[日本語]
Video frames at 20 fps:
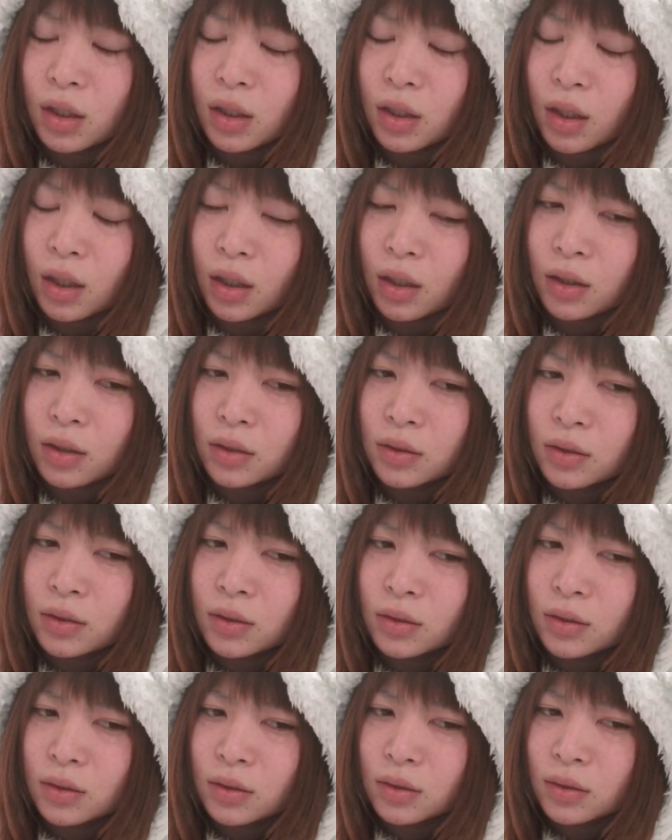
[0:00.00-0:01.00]
か
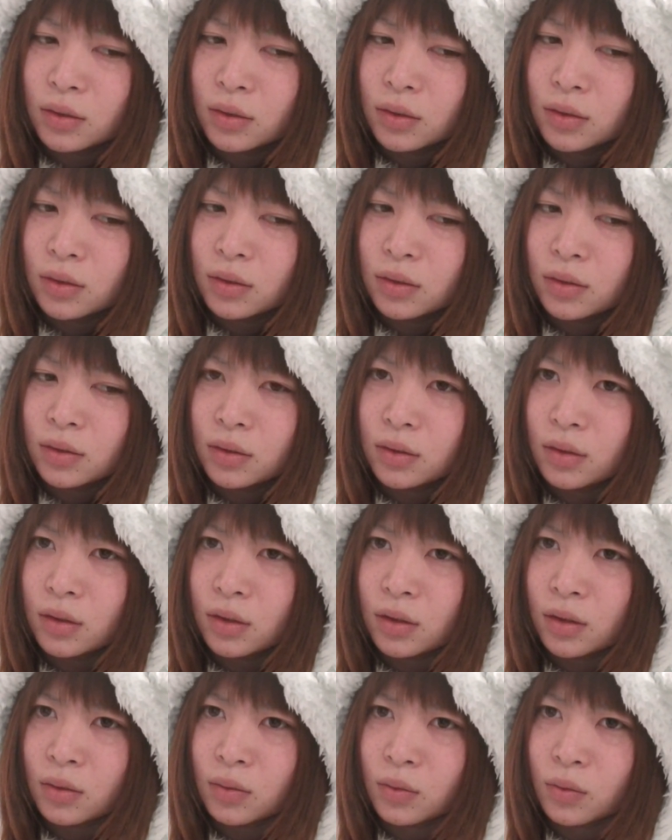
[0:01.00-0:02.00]

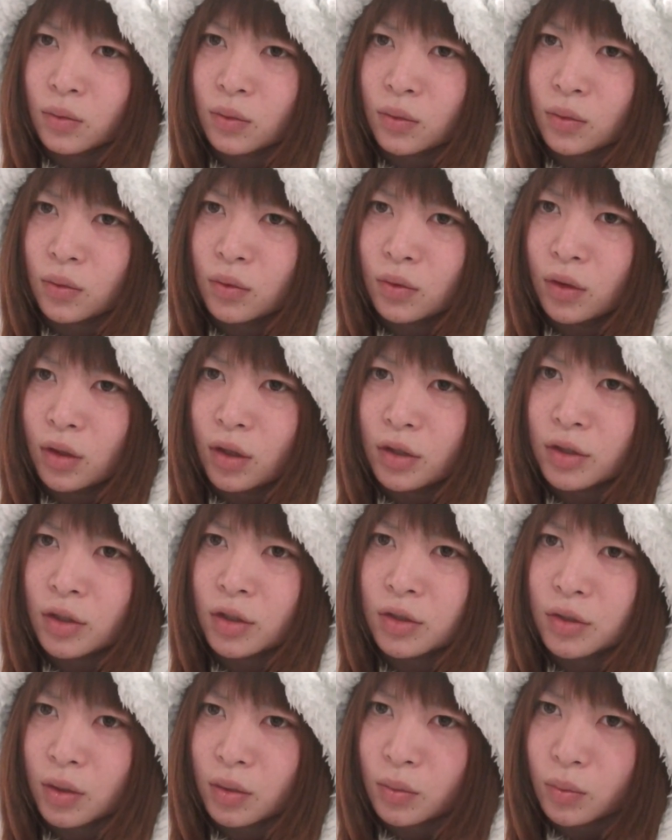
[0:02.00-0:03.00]
えっ、ー、と朝
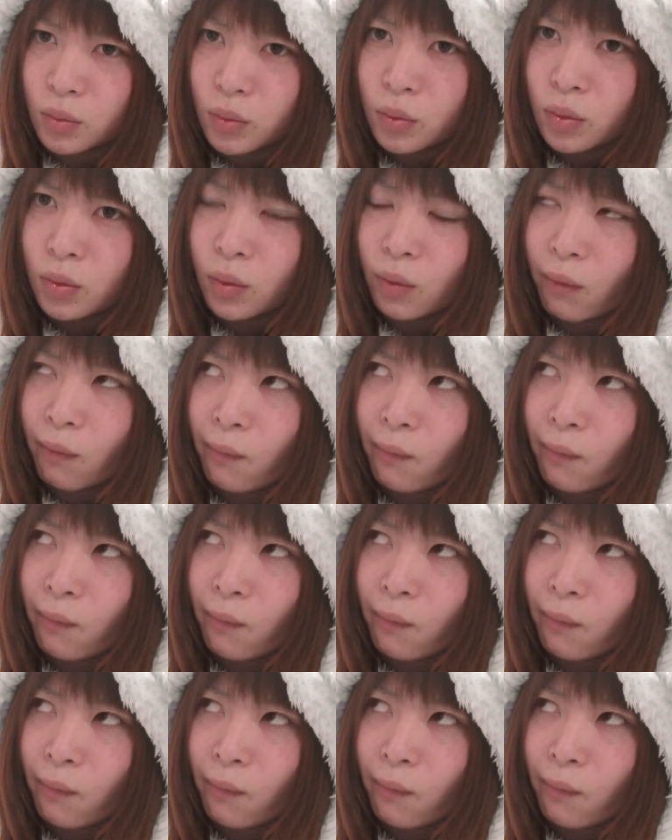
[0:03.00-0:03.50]
日ちゃんと